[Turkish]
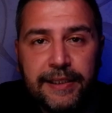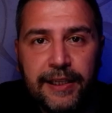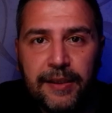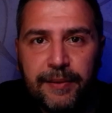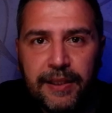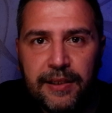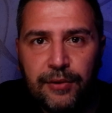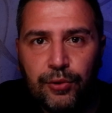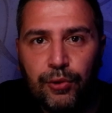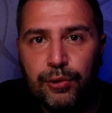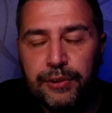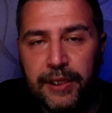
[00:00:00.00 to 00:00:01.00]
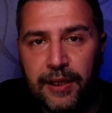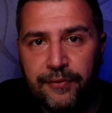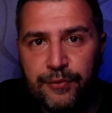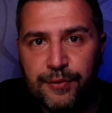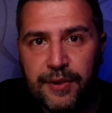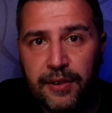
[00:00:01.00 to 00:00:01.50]
Kelimelerin doğru
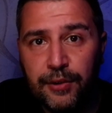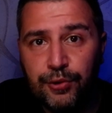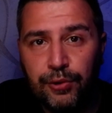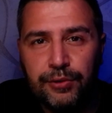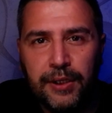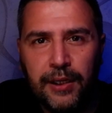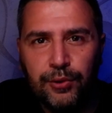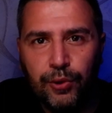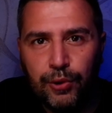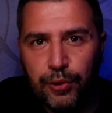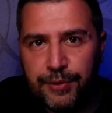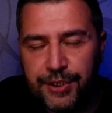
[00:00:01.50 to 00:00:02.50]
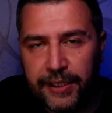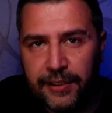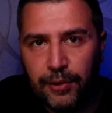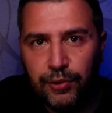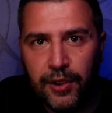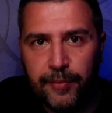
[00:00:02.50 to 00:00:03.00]
telaffuzlarını çok daha doğru bir
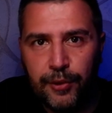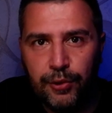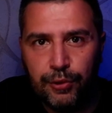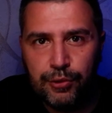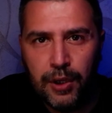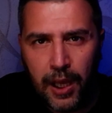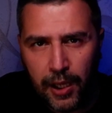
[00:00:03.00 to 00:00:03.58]
şekilde duyabiliyoruz.